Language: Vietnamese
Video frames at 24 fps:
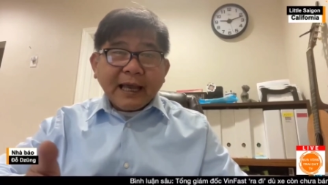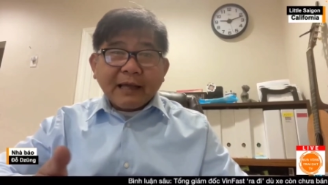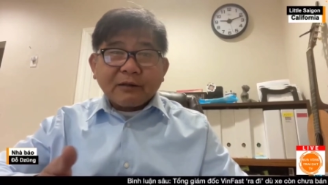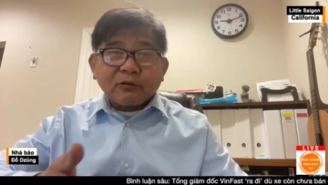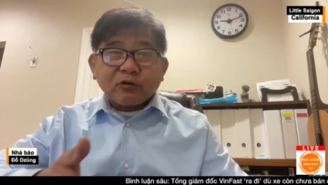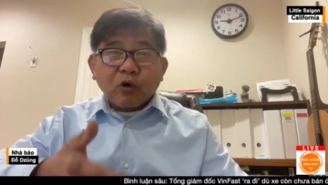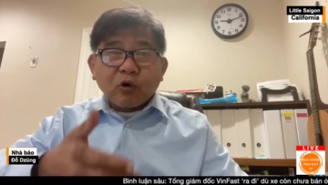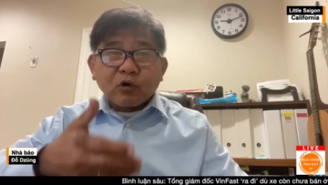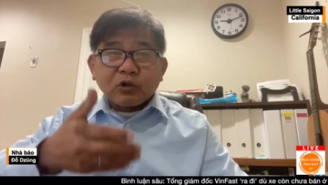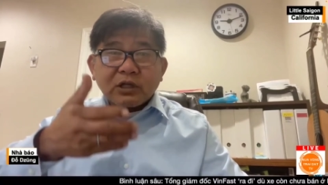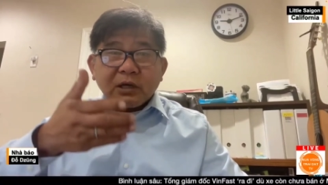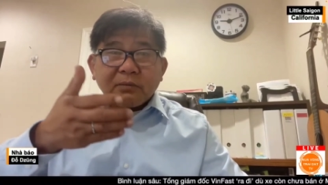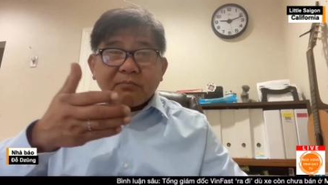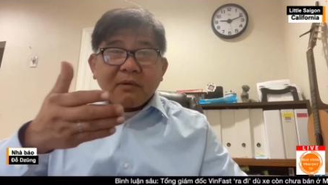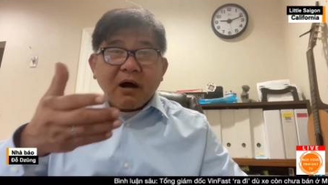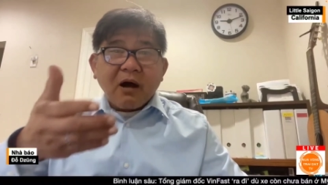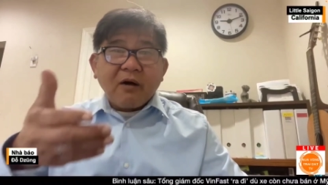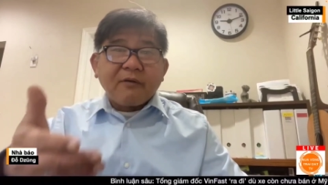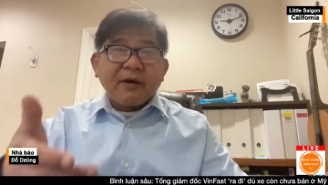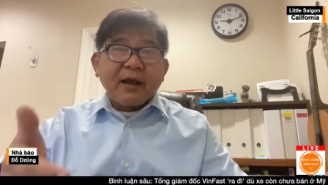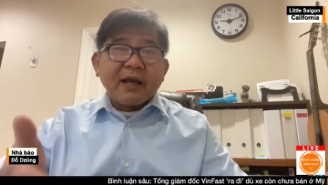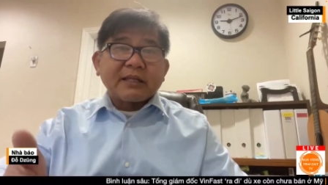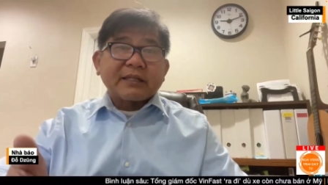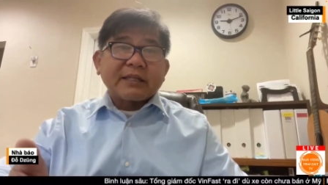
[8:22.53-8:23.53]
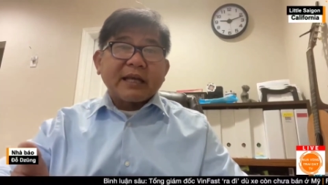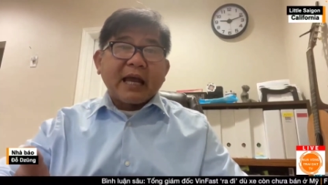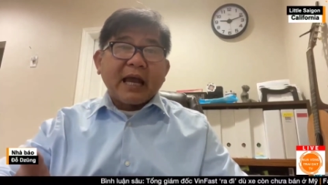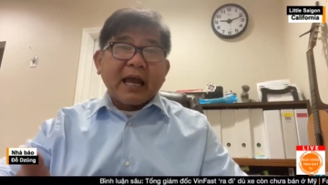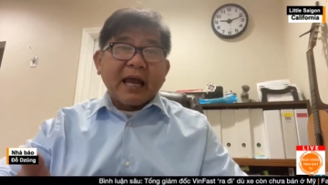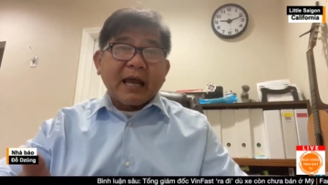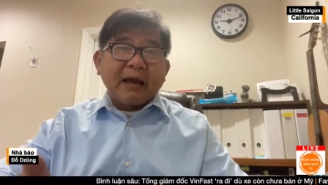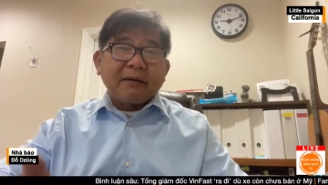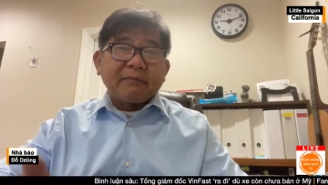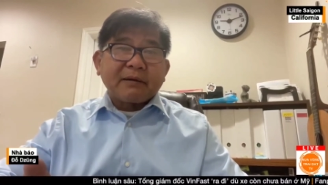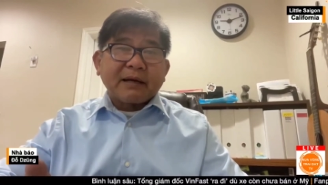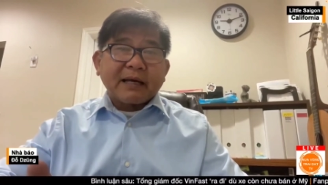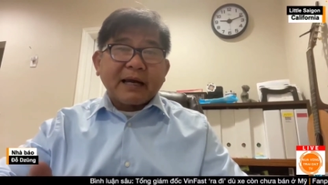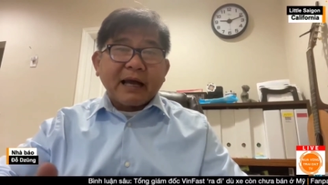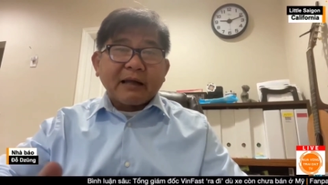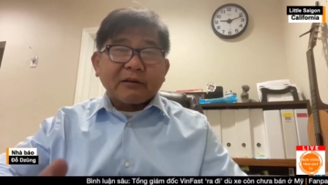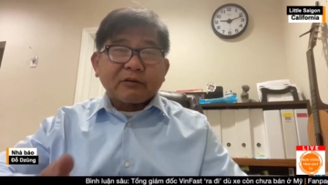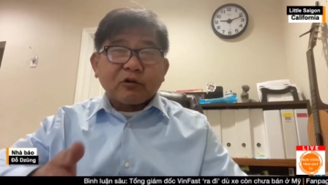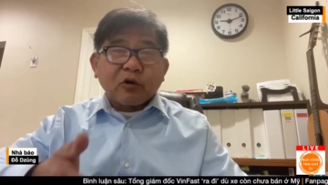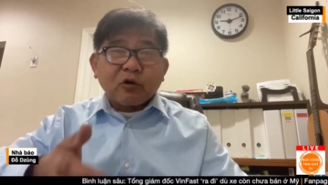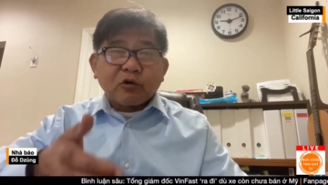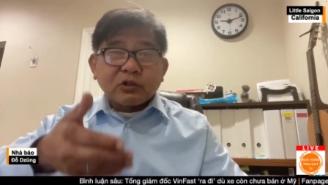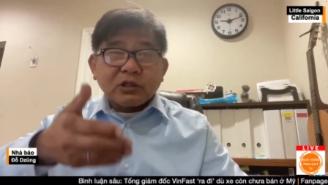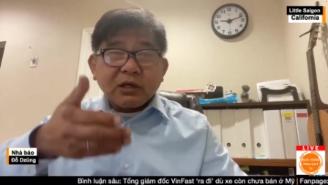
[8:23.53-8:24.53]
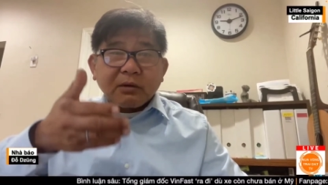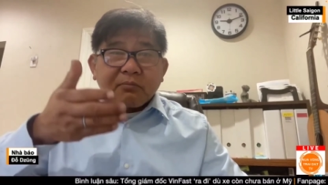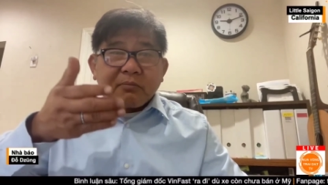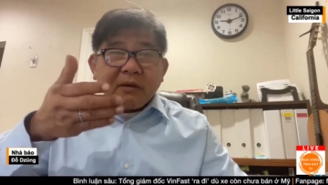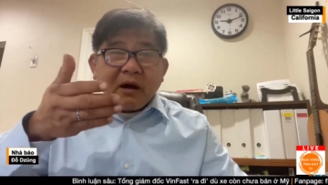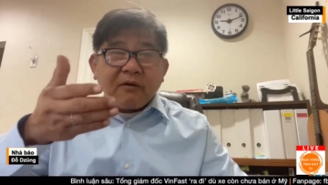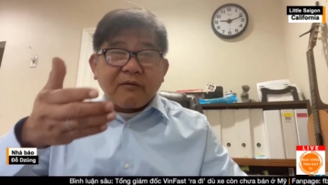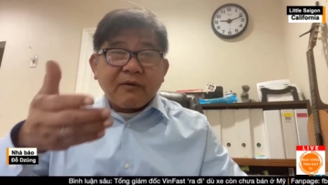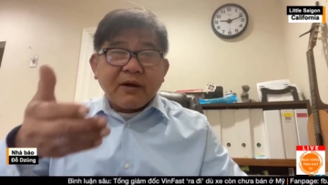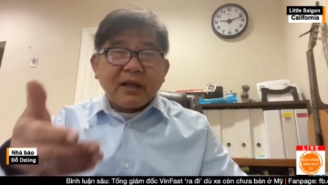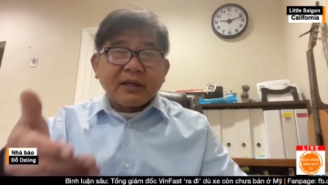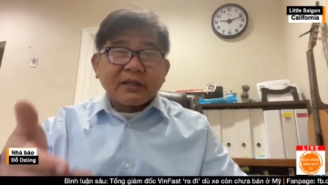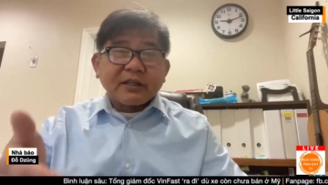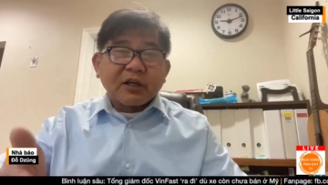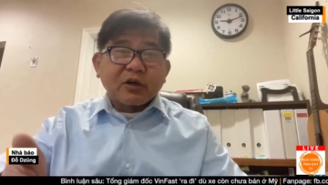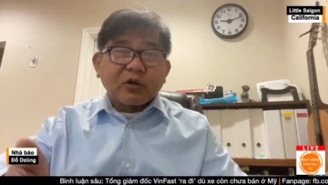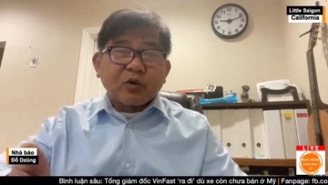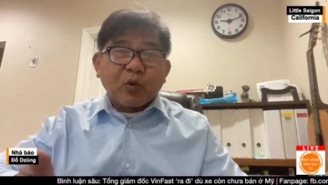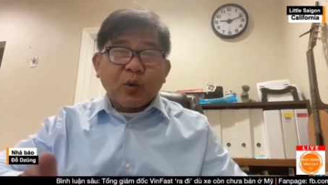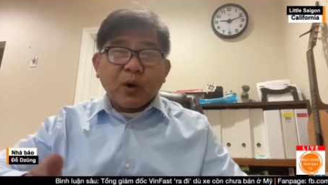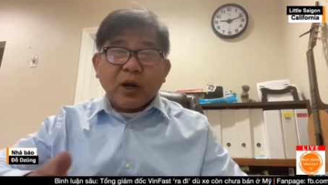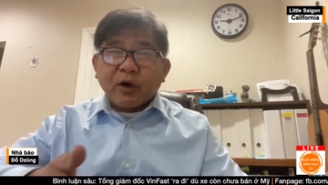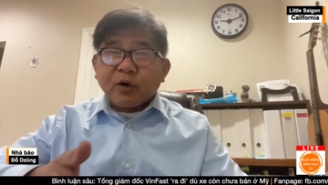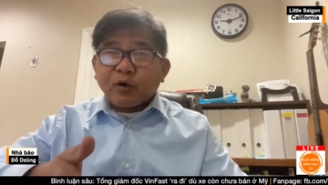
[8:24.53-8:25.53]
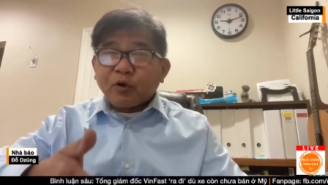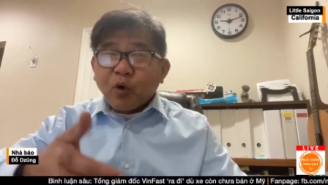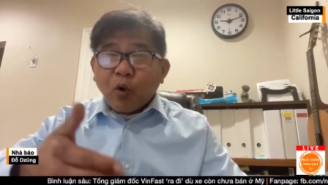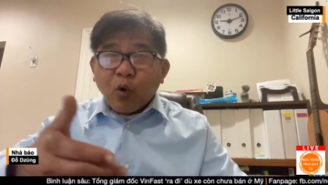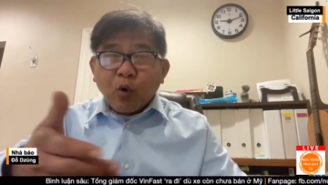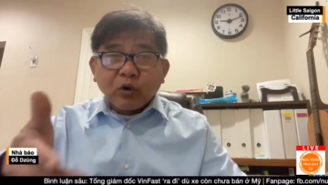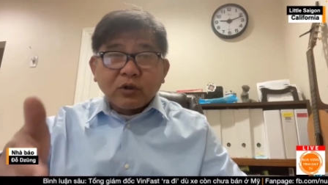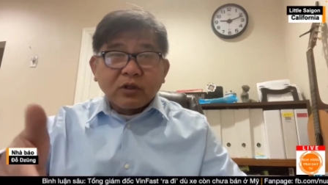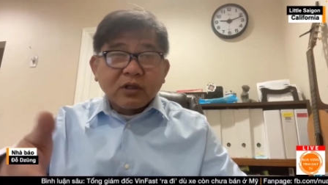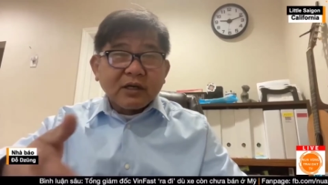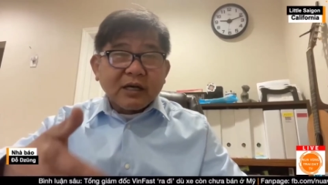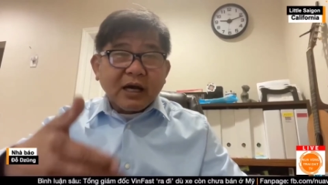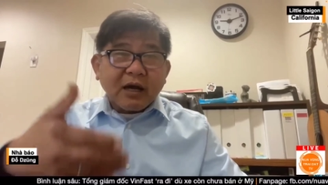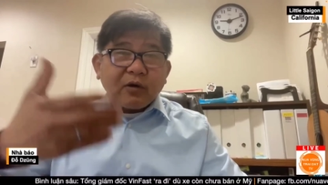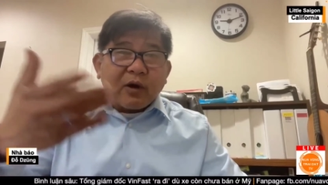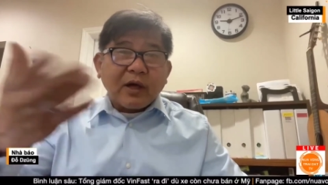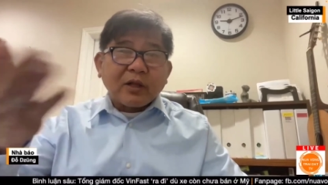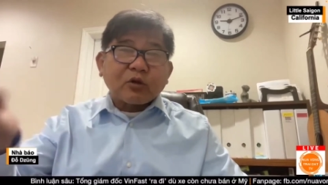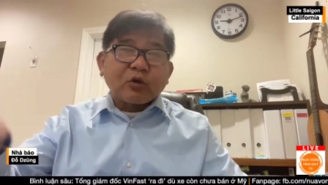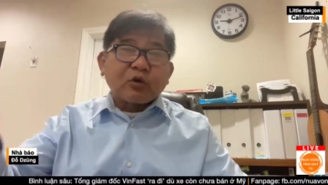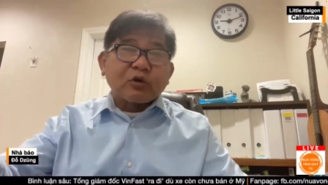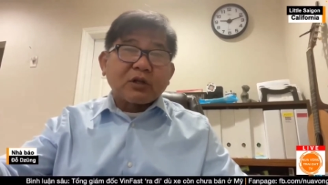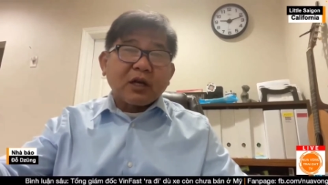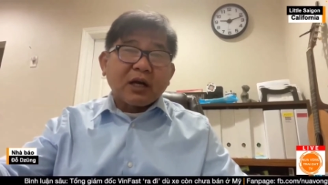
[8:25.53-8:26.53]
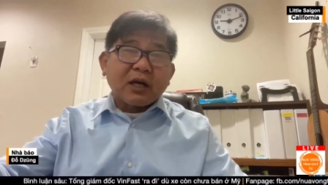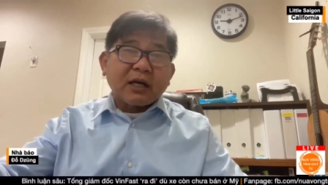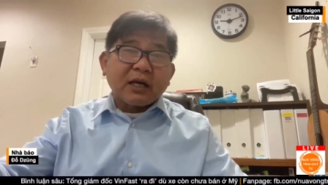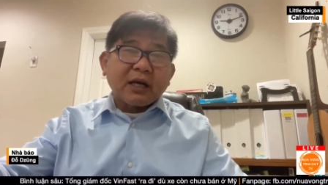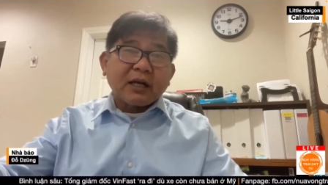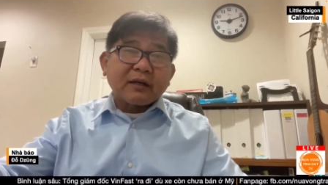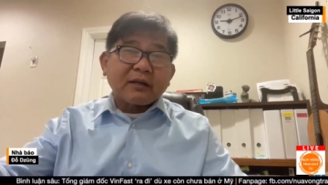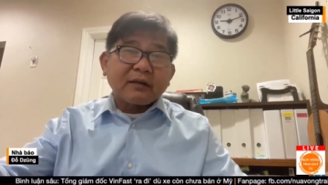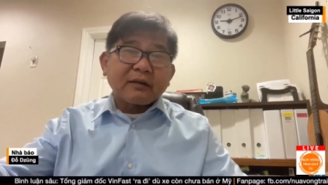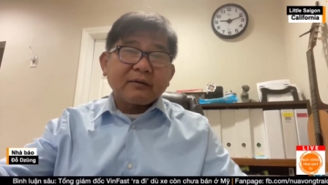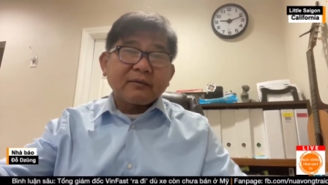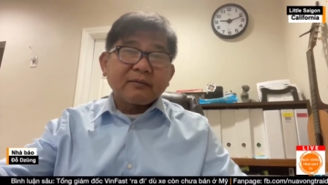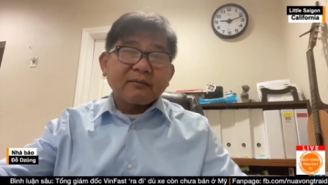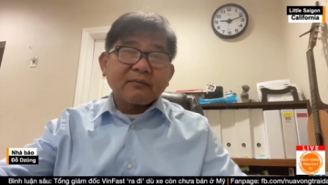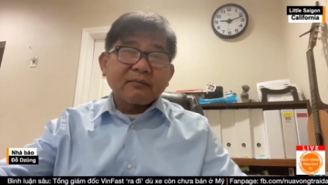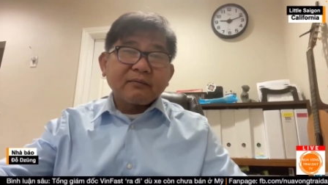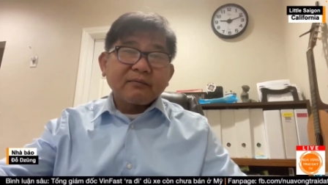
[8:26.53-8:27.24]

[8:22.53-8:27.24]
các tổ chức bảo vệ trẻ em các tổ chức bảo vệ nhân quyền đủ thứ các loại tổ chức hết